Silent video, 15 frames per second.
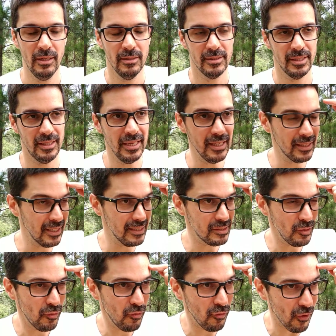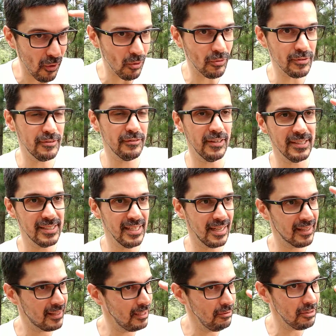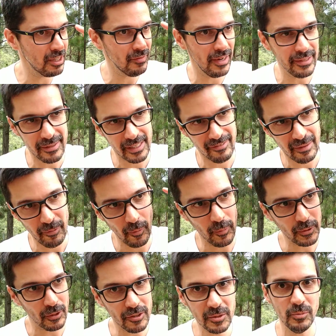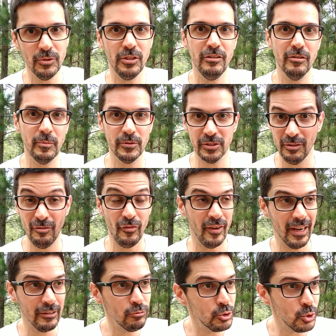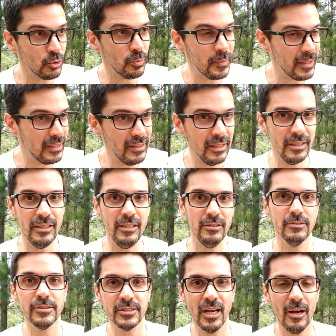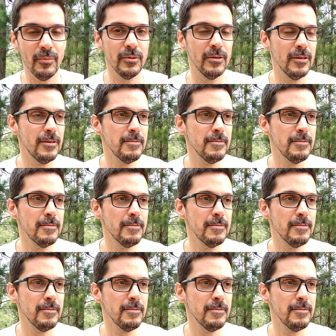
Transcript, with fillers: Você tem que ter esse foco de fazer aquilo que vai te levar para o próximo nível para você não ficar no jogo pequenininho, sabe?